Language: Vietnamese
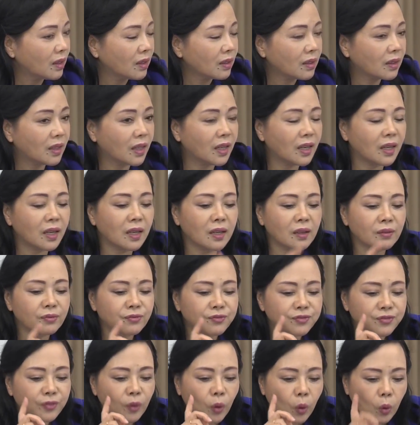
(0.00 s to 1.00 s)
thì
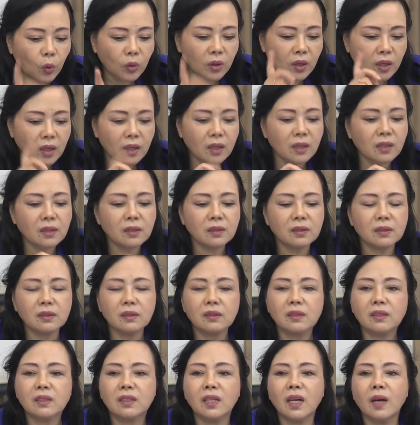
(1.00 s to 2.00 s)
phụ nữ
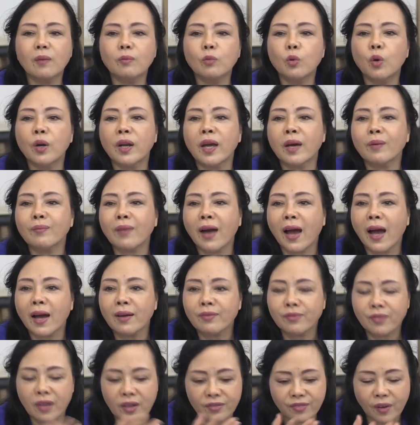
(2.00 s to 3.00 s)
tiêm luôn EMA
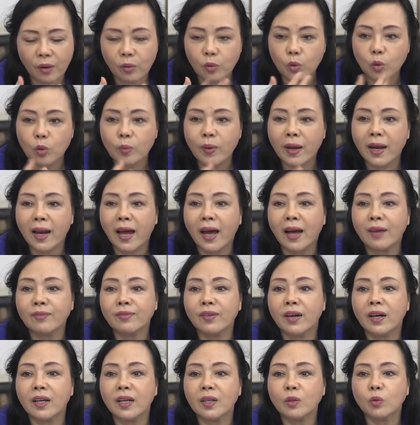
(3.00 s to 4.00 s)
vừa phòng rubella
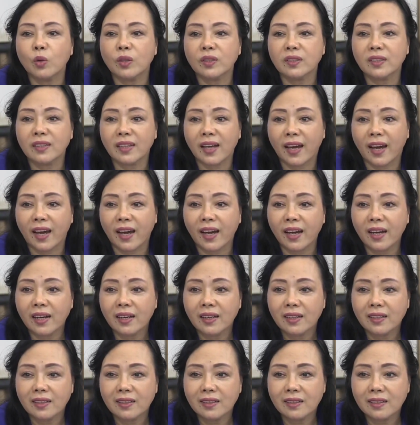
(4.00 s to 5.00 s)
vừa đấy tuổi sinh đẻ
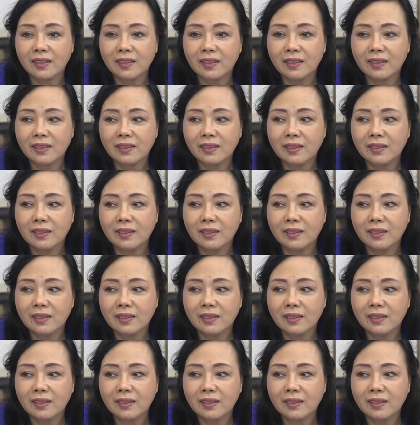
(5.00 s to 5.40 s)
cái này đang